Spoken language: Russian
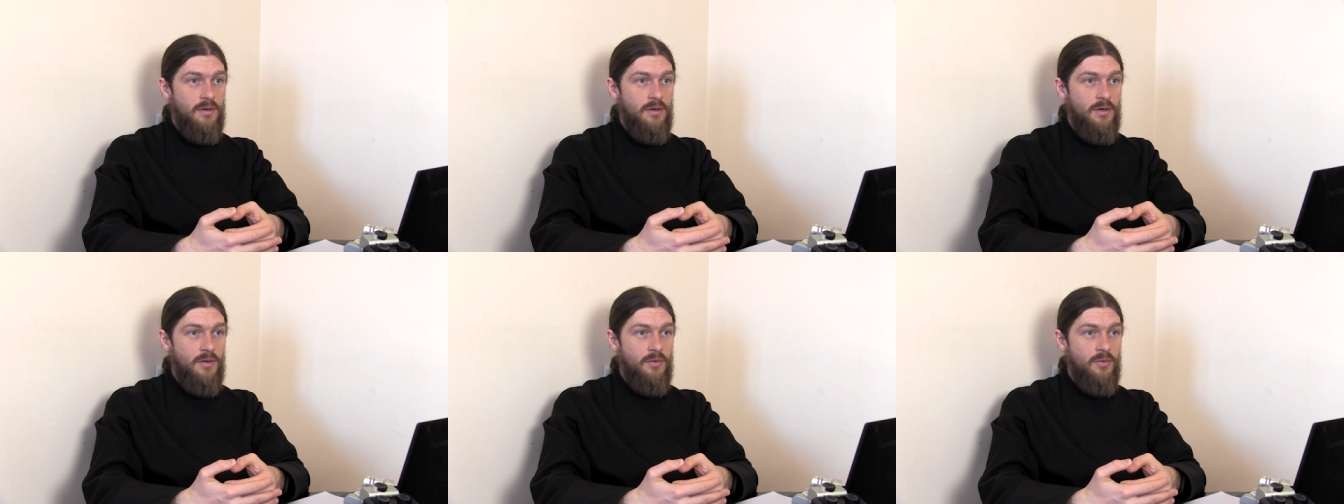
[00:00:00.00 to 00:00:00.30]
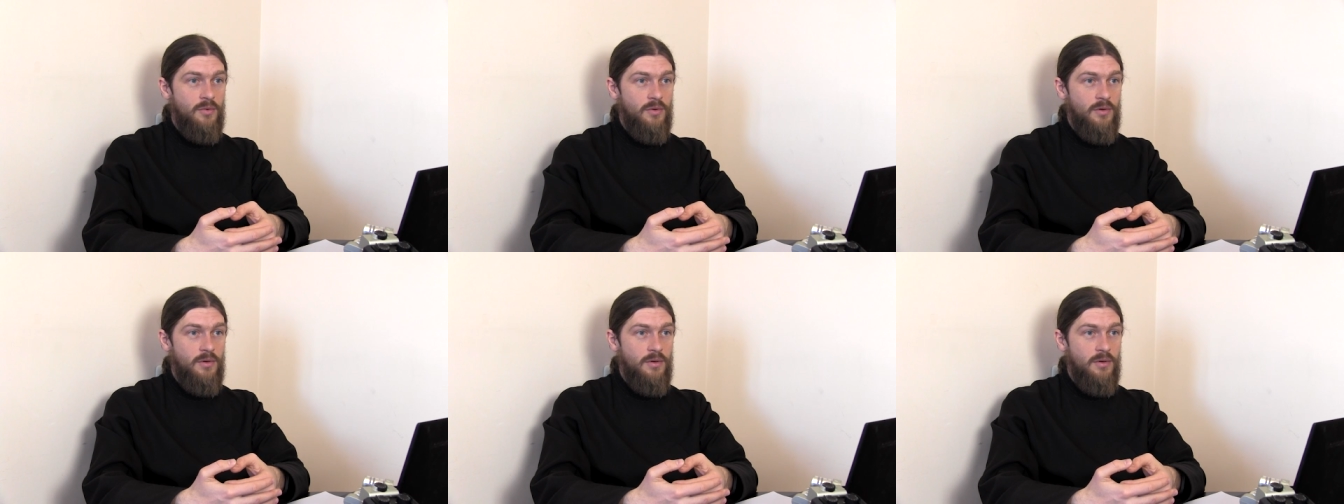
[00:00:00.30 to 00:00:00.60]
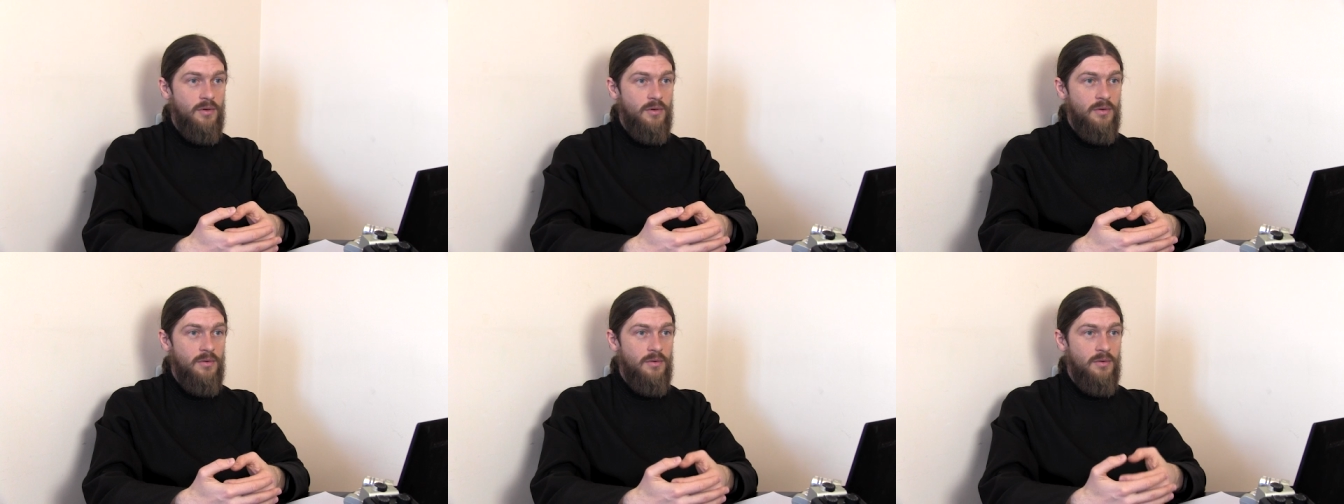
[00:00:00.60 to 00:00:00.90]

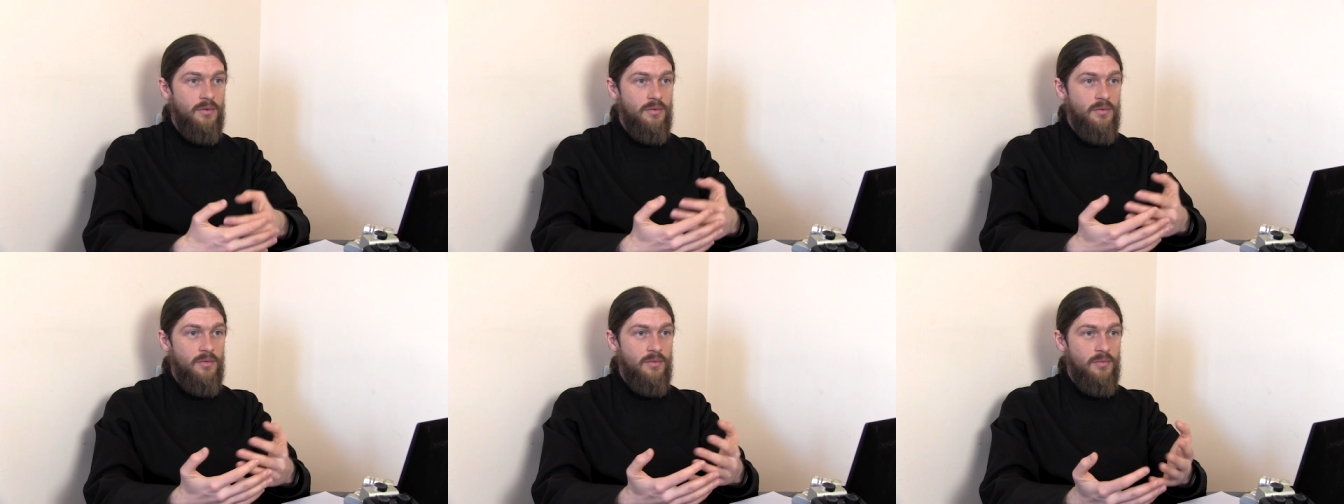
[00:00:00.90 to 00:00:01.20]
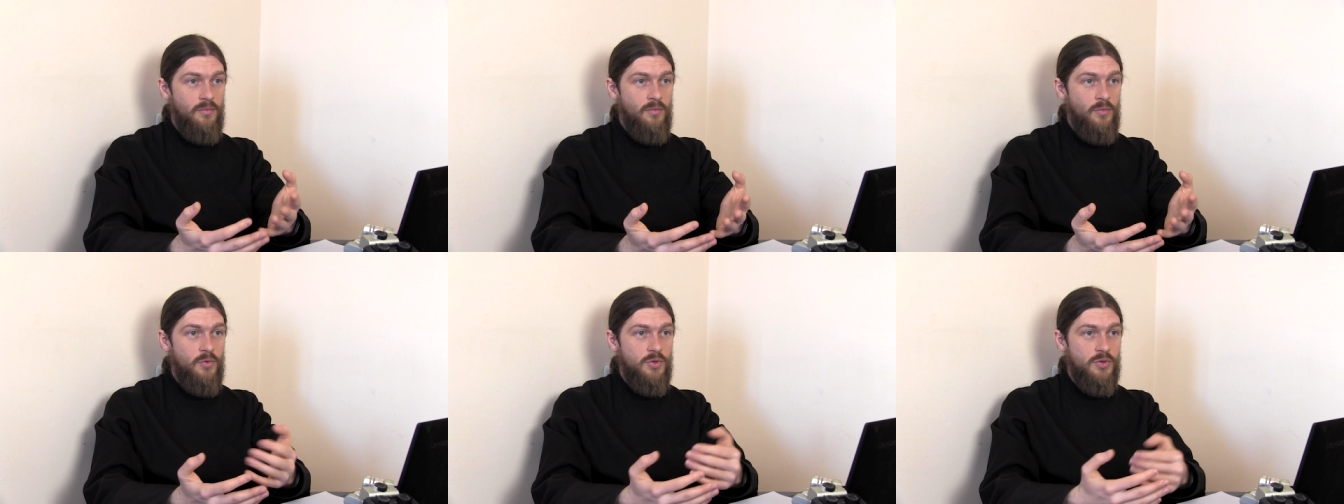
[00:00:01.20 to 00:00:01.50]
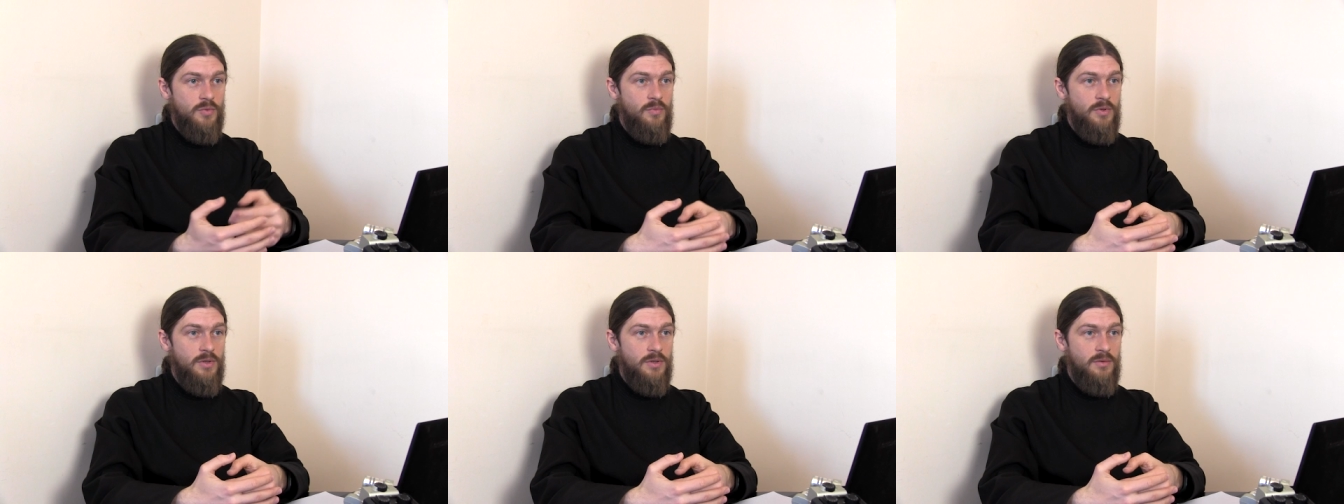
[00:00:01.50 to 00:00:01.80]
которые, э,
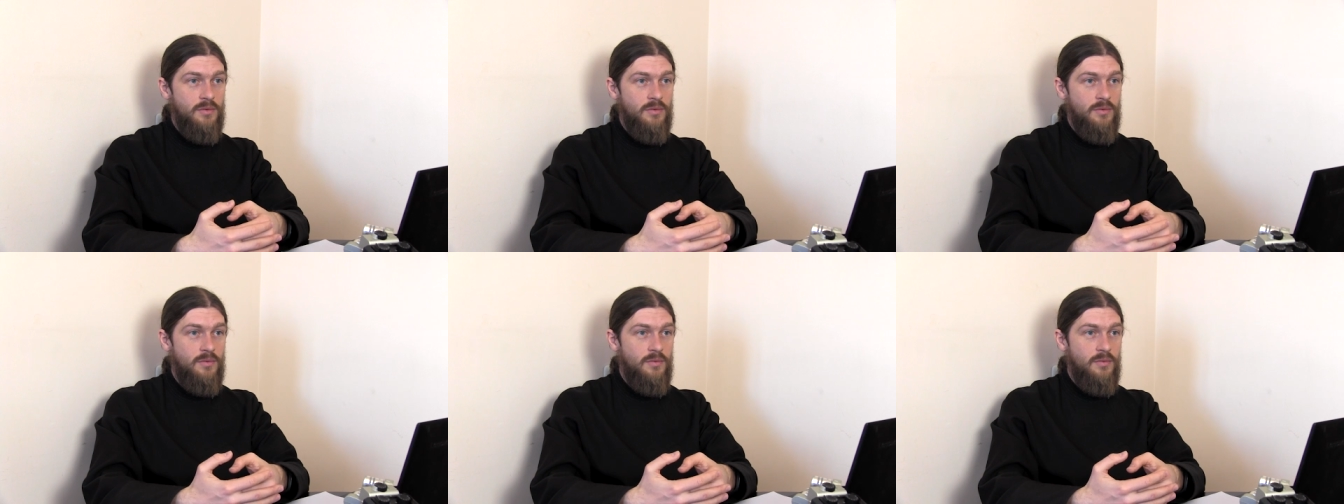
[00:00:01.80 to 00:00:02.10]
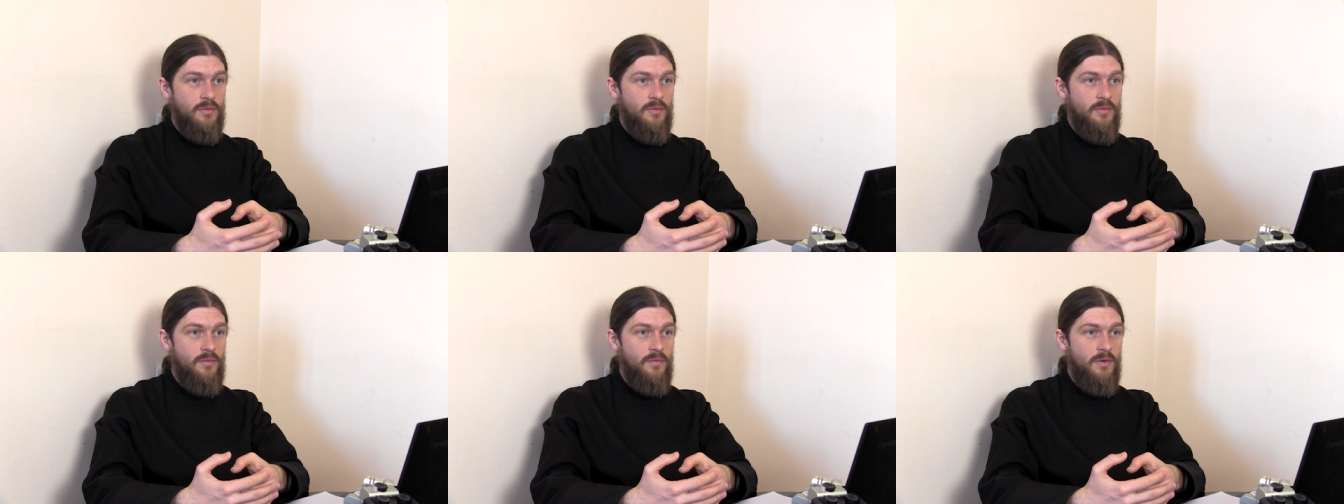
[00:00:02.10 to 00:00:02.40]
может быть, э,